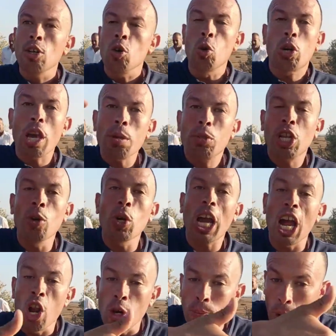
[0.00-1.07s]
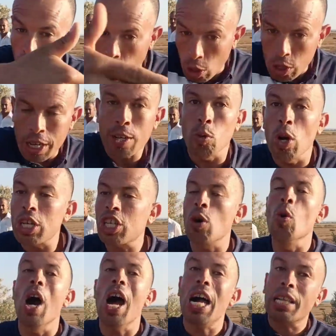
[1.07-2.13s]
وكيمشيو يخليهم محلولا ولا جا
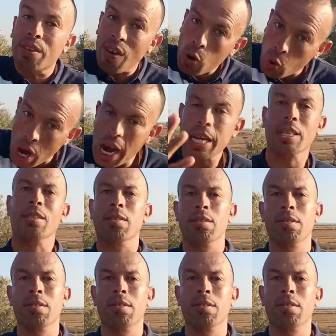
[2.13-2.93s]
واحد دفع واحد